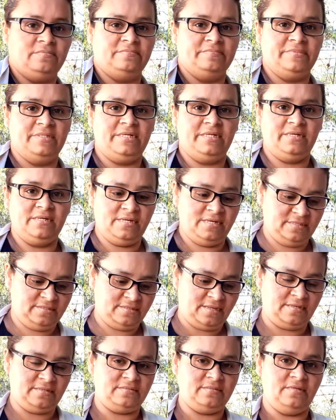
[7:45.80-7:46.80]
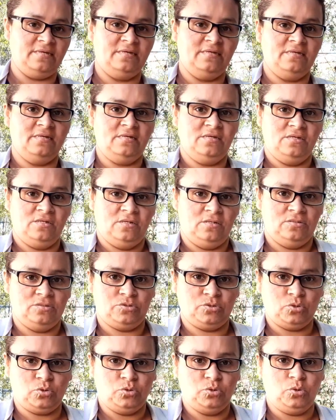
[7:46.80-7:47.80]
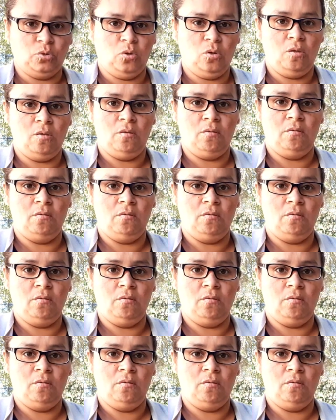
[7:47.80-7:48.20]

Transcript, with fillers: Miren estas son dos